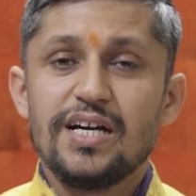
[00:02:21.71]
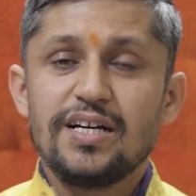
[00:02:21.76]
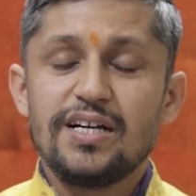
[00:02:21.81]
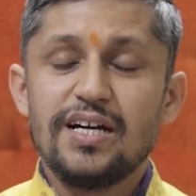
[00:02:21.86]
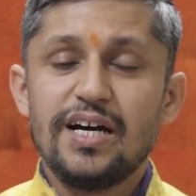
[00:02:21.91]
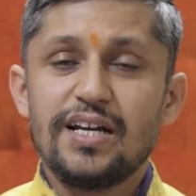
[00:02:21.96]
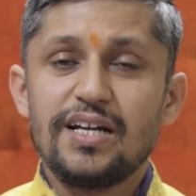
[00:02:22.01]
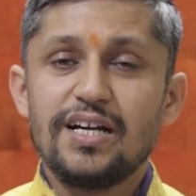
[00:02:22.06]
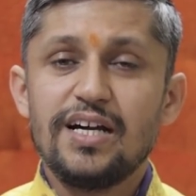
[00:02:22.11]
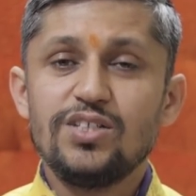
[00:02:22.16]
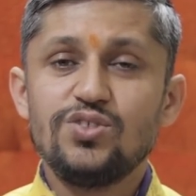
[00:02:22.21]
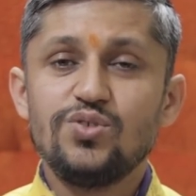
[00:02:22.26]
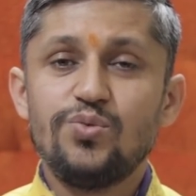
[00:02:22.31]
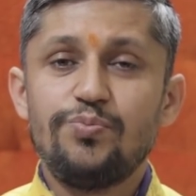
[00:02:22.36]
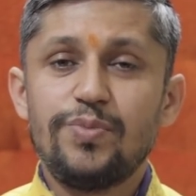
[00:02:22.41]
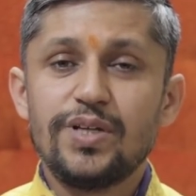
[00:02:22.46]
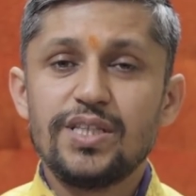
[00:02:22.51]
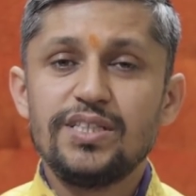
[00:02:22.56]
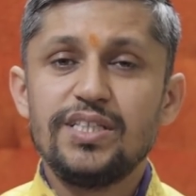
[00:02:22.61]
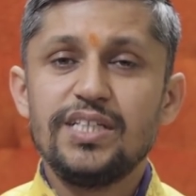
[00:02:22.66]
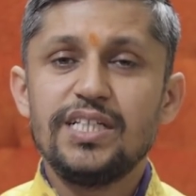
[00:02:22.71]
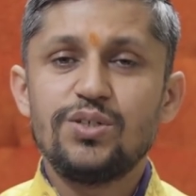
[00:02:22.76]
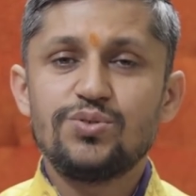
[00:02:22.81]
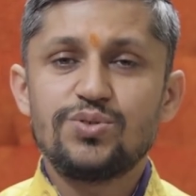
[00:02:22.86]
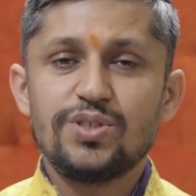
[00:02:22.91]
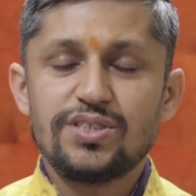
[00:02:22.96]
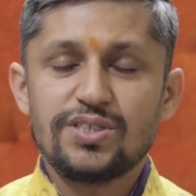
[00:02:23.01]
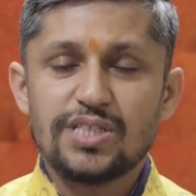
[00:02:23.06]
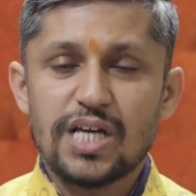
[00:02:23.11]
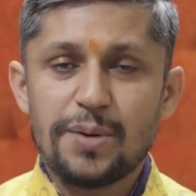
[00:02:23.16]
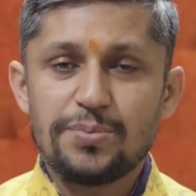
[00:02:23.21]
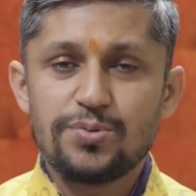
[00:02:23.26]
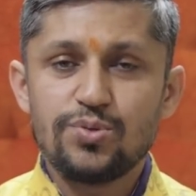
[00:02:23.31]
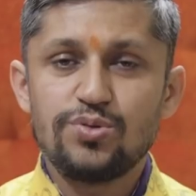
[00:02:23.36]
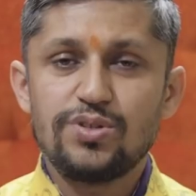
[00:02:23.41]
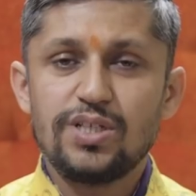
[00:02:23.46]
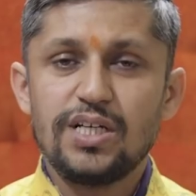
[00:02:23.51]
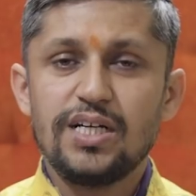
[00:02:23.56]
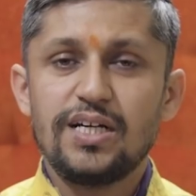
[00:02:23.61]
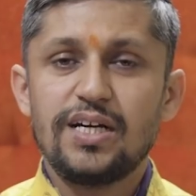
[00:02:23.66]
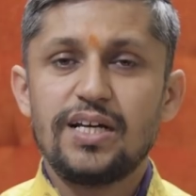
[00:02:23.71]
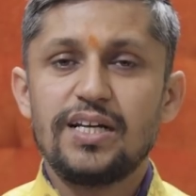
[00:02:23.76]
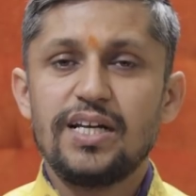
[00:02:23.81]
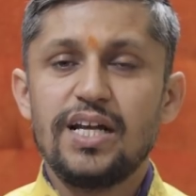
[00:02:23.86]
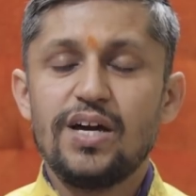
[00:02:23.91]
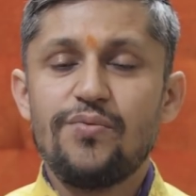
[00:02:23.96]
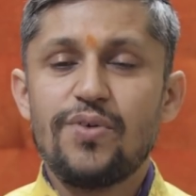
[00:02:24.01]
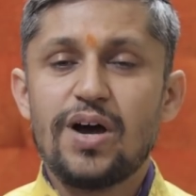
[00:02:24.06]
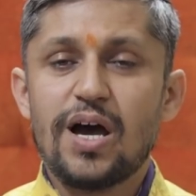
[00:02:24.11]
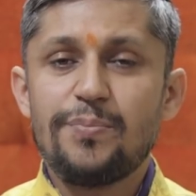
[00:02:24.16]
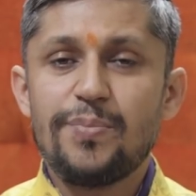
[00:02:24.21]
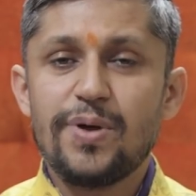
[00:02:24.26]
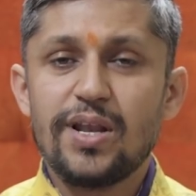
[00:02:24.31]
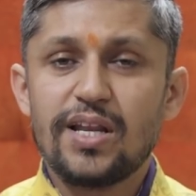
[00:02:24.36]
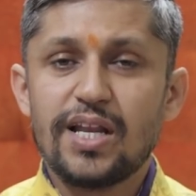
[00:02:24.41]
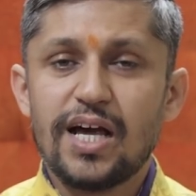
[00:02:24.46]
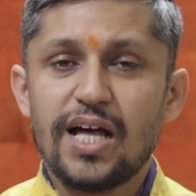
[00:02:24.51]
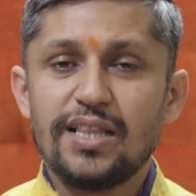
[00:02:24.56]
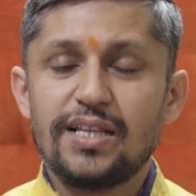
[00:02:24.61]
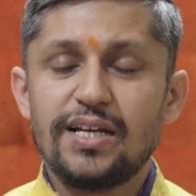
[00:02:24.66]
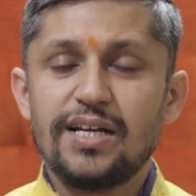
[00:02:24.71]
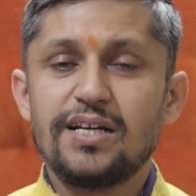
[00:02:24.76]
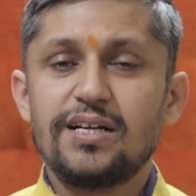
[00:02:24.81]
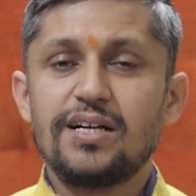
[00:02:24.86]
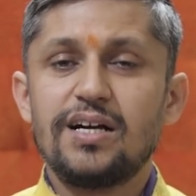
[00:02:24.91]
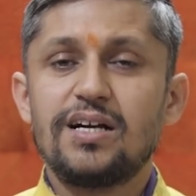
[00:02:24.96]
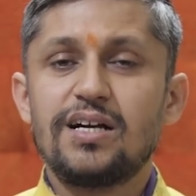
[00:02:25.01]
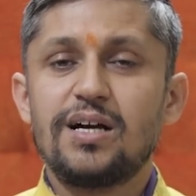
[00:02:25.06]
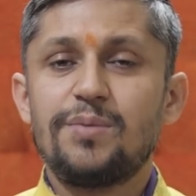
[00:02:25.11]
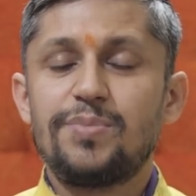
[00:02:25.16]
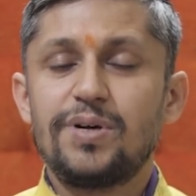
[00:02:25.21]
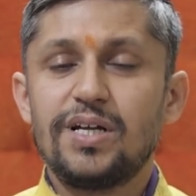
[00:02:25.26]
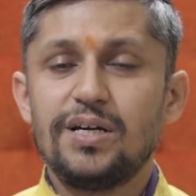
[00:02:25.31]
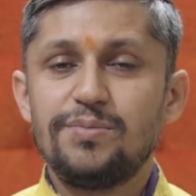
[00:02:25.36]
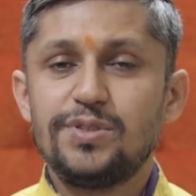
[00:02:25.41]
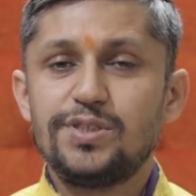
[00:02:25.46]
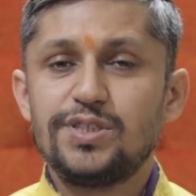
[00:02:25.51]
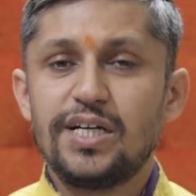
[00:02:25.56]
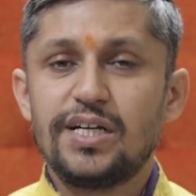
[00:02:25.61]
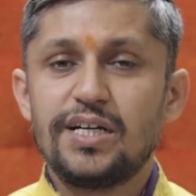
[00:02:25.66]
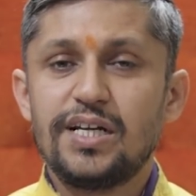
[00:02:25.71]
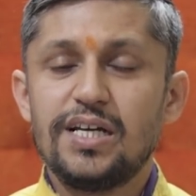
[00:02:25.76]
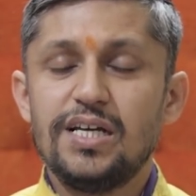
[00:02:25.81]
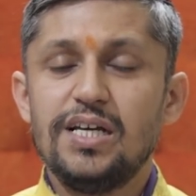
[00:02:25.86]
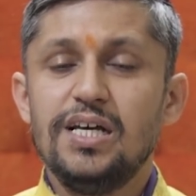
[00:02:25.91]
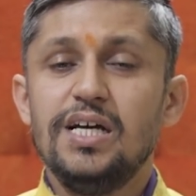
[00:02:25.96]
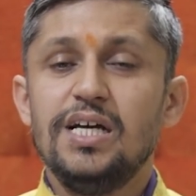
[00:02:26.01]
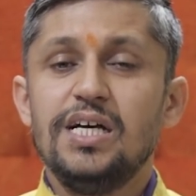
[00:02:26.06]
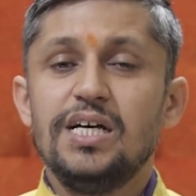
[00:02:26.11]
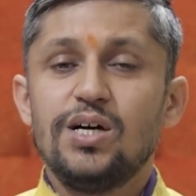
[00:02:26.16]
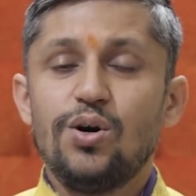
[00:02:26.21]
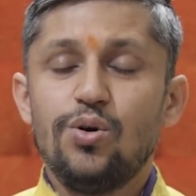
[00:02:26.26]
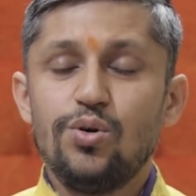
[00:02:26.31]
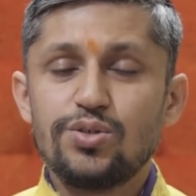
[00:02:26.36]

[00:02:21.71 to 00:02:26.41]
घर का जो मंदिर है उसे साफ सुथरा करना है वहाँ पे लाल रंग का कपड़ा बिछाना है